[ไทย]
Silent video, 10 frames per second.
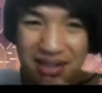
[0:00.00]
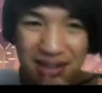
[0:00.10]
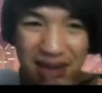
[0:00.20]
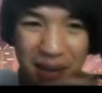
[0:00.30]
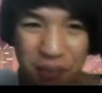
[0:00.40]

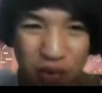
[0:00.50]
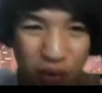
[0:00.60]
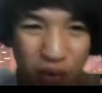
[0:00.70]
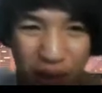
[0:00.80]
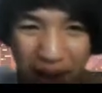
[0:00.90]
นะครับ go
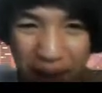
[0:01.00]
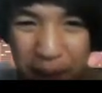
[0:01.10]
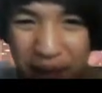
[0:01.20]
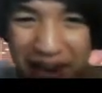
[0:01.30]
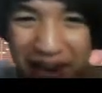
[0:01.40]
have
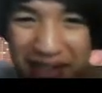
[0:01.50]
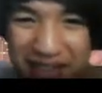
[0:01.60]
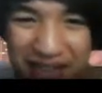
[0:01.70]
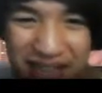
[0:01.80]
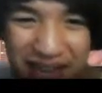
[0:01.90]
play
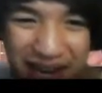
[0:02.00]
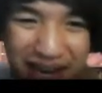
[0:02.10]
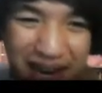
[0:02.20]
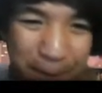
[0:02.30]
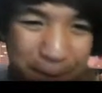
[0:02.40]
จะใช้
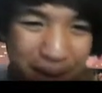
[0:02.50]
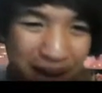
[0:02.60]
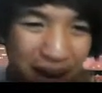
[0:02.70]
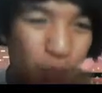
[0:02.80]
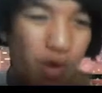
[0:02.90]
กับ
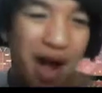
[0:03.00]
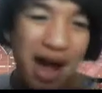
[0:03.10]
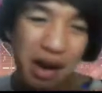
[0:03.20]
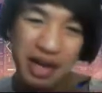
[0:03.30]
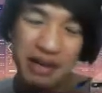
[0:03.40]
คำว่า
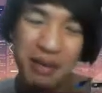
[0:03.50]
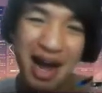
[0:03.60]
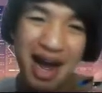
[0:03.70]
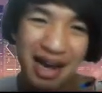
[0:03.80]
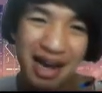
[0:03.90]
อะไรบ้าง